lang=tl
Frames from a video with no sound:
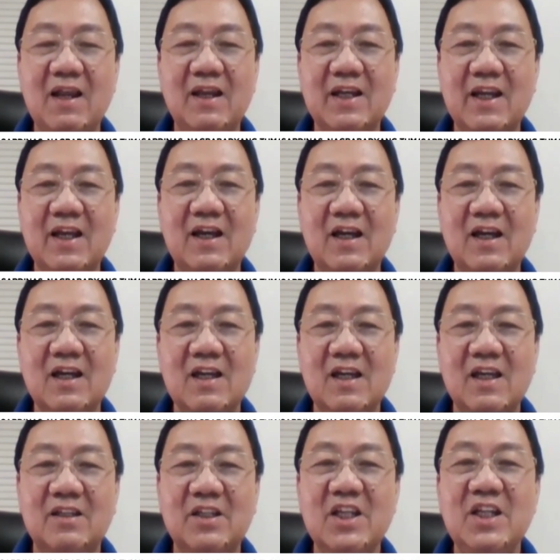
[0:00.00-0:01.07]
na
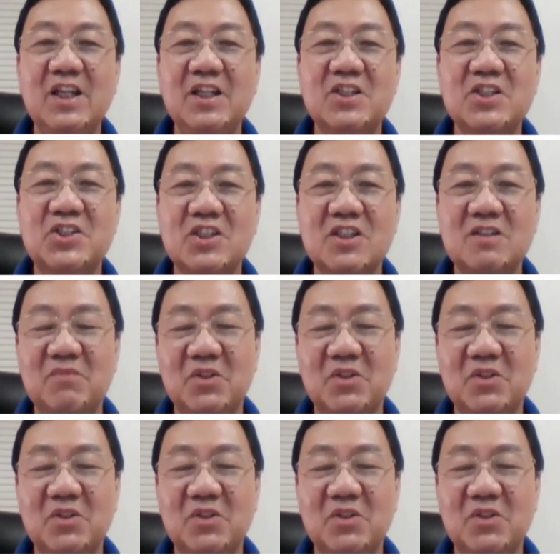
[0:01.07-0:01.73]
dinideserve